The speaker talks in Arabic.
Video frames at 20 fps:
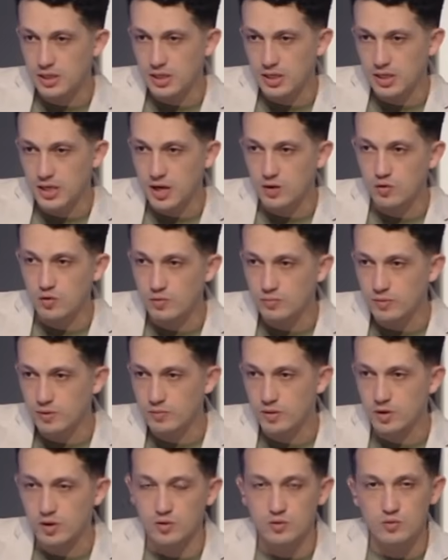اللي كانوا
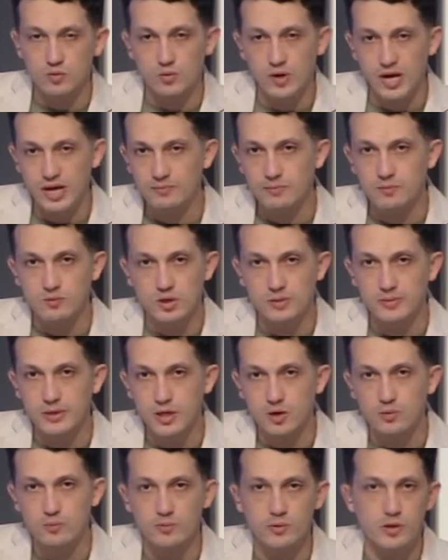بيمرنوا واحد من
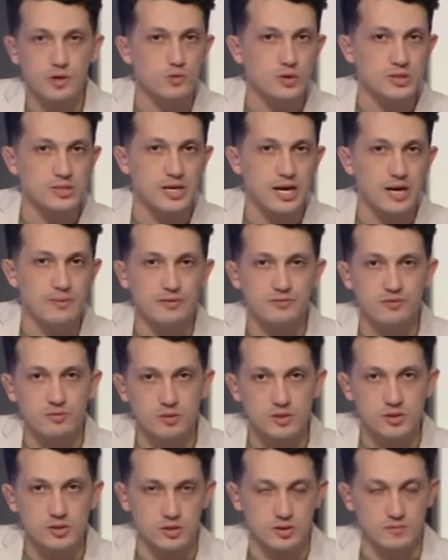المدربين كانوا بيمرنوا ياسر حمد في
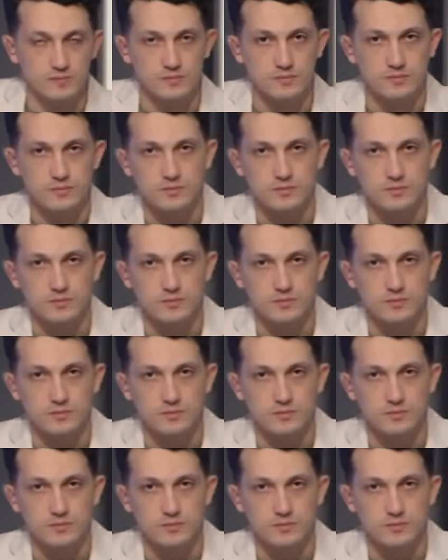المصري